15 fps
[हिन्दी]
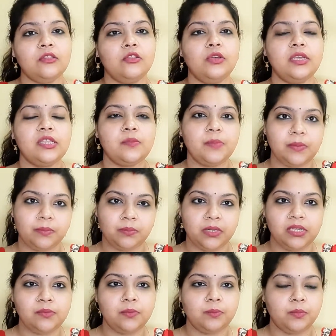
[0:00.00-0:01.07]
सो इसमें
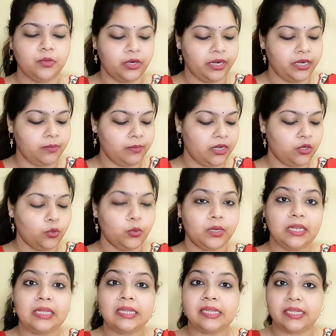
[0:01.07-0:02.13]
इस प्रोडक्ट में
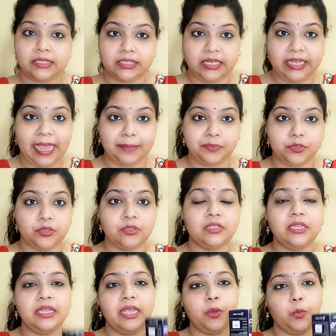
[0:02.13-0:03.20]
टोटल 60
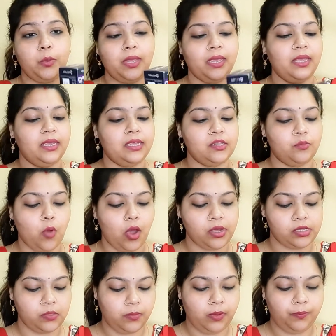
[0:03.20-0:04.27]
कैप्सूल्स दिए हुए हैं इस
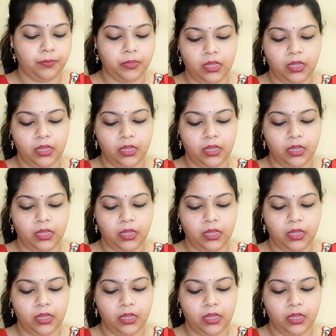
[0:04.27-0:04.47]
बॉक्स में